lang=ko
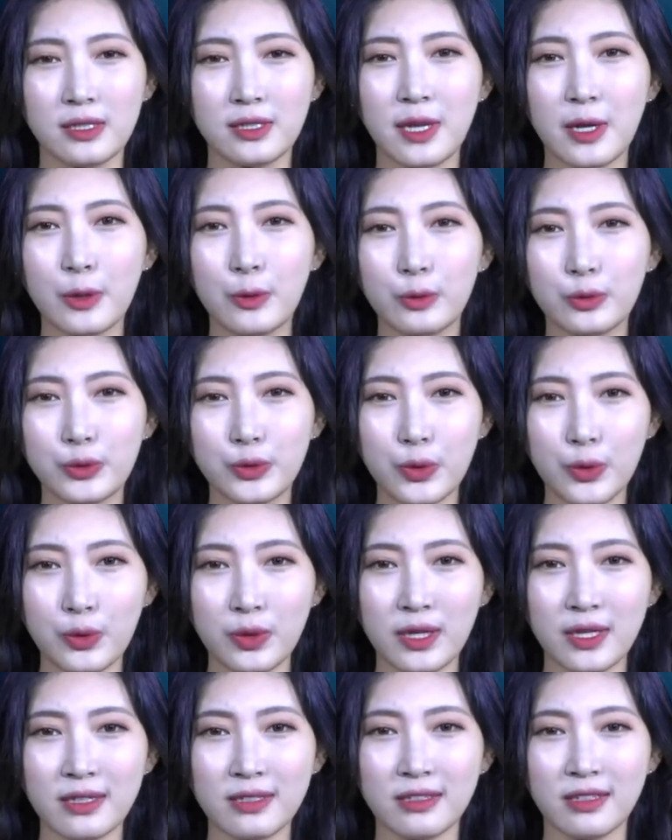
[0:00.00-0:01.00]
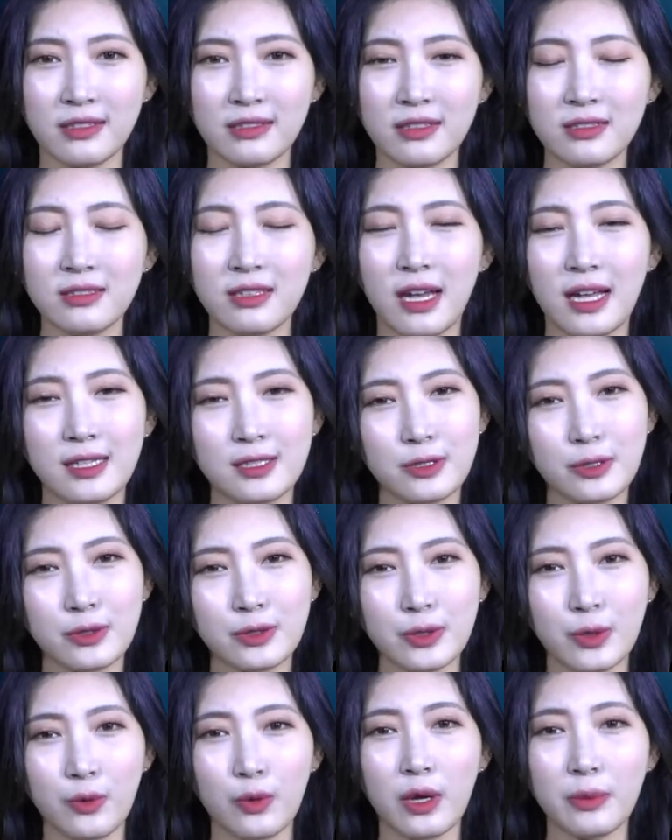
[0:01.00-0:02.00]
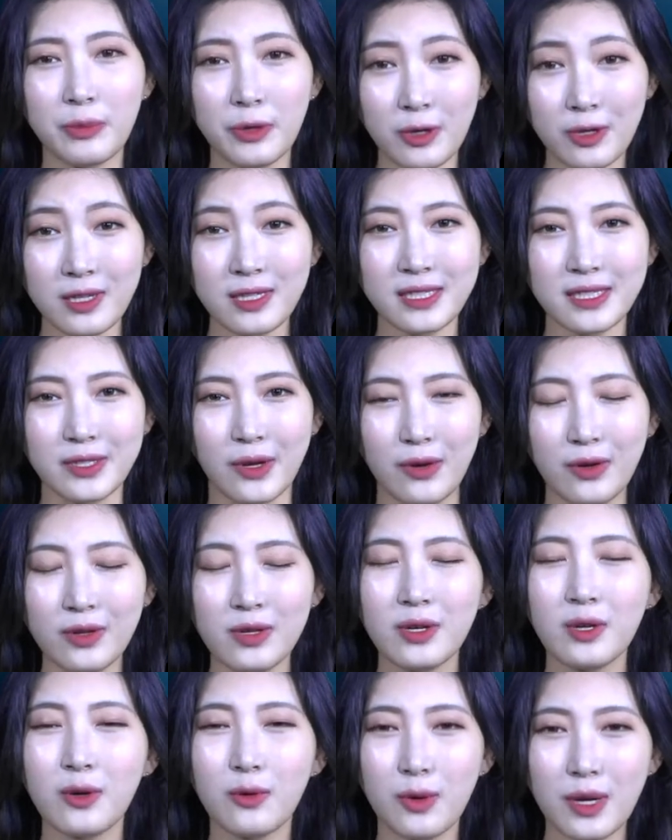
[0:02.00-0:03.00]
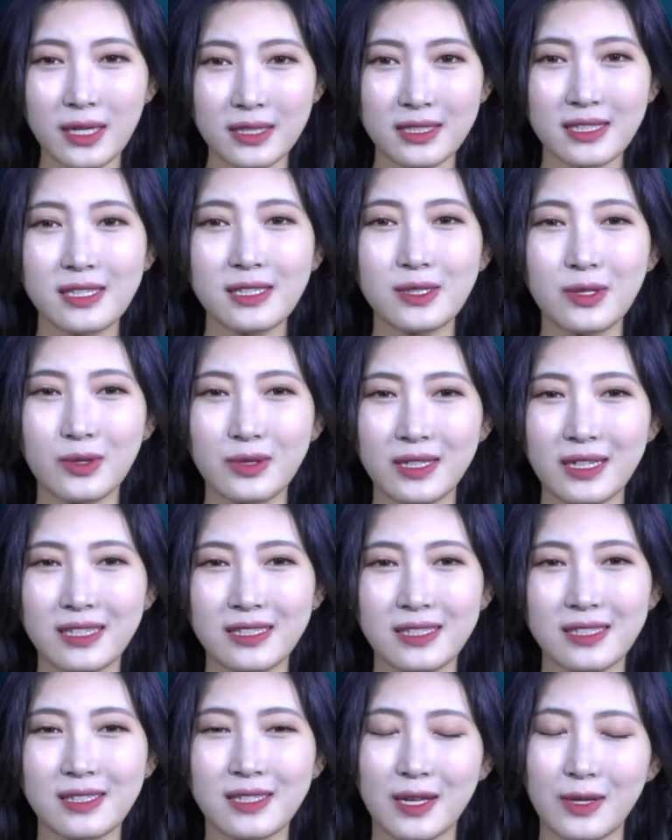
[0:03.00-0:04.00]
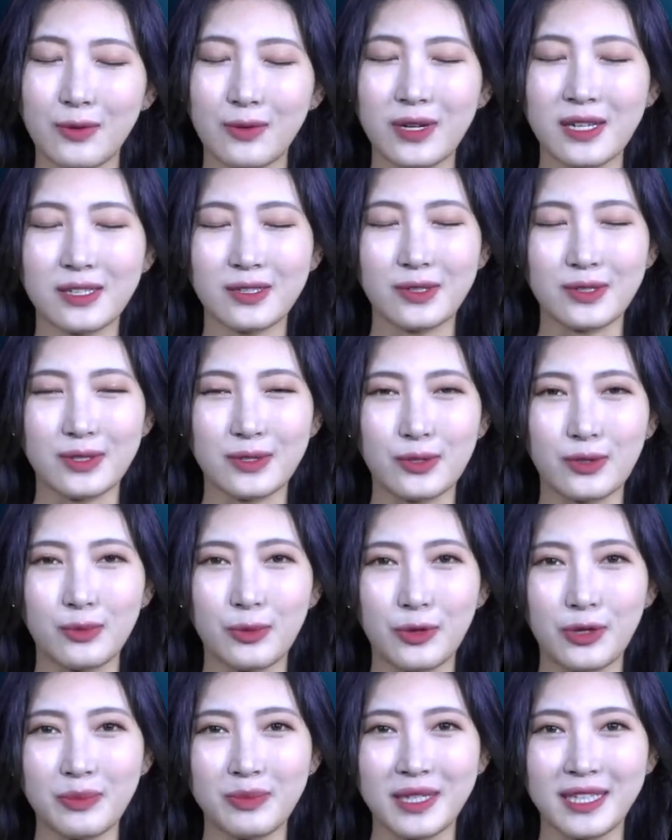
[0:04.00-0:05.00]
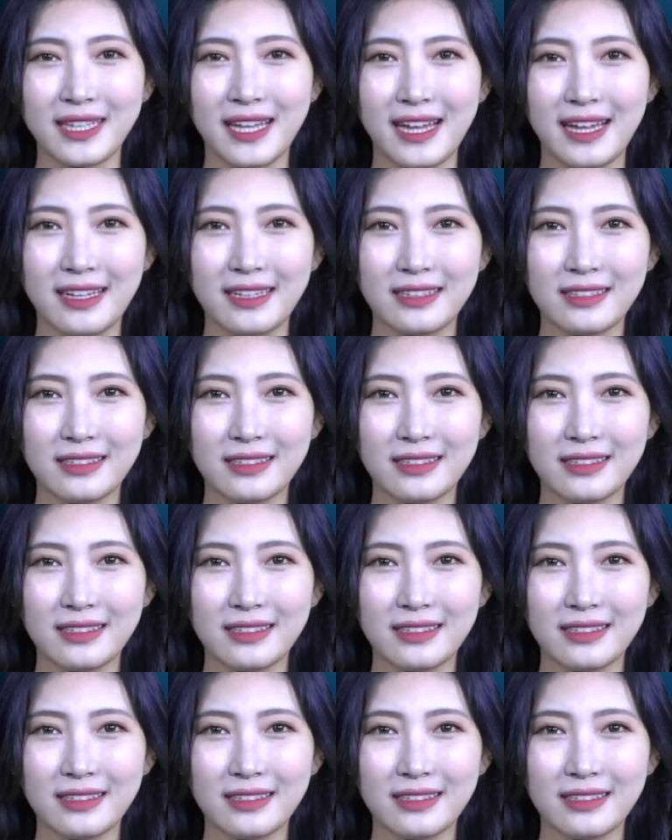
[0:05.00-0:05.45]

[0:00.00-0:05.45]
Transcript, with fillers: 사용 수용가에게는 안전성과 편리성, 확실성까지 제공할 것으로 보입니다.